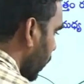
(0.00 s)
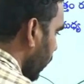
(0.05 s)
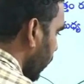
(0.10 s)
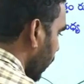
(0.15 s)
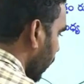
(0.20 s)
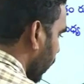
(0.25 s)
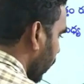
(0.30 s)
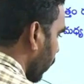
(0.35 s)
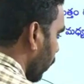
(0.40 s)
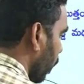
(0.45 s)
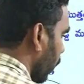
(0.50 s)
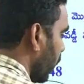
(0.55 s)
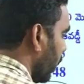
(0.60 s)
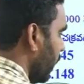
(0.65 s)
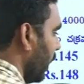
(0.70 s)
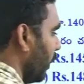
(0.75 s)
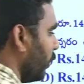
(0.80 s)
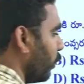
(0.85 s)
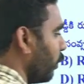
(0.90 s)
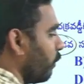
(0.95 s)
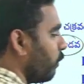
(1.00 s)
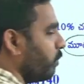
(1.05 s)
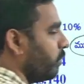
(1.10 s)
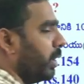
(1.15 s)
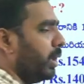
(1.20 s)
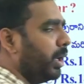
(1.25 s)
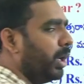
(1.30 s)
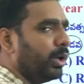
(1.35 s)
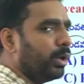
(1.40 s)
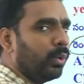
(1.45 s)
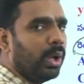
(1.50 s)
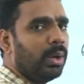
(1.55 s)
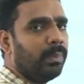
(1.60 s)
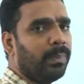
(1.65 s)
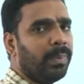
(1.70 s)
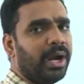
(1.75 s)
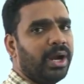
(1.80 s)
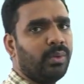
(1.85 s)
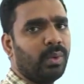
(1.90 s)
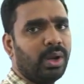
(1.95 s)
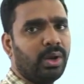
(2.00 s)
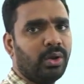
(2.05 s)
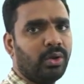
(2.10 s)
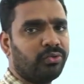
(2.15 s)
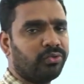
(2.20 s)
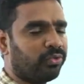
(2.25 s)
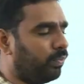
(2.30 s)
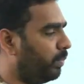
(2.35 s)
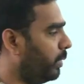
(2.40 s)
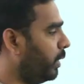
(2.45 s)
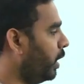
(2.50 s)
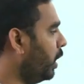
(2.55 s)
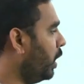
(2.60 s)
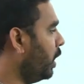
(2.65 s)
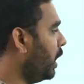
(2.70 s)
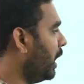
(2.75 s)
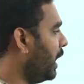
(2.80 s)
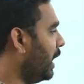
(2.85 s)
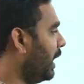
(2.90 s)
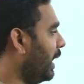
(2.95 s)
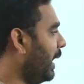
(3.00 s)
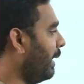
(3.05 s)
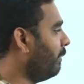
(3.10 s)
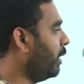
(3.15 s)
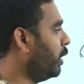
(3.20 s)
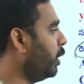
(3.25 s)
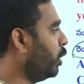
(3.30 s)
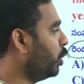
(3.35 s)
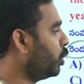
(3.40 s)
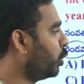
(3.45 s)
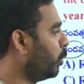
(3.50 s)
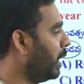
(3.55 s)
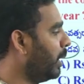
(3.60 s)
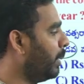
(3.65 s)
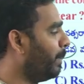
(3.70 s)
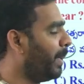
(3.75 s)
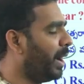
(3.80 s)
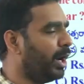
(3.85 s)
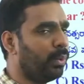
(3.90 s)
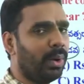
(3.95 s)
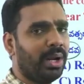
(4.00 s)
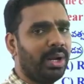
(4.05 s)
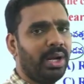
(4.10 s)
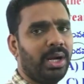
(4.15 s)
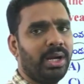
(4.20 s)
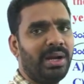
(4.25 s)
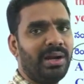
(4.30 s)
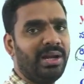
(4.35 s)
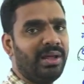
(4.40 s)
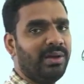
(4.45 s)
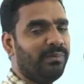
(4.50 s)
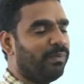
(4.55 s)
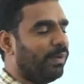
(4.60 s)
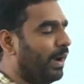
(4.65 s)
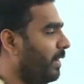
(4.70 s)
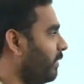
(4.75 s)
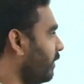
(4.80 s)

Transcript: ఇయర్ వడ్డీ ఎంత అంటే ట్వెల్వ్ పాయింట్ వన్ వస్తుంది లెవెన్ ట్వెల్వ్ పాయింట్ వన్ అంటే డిఫరెన్స్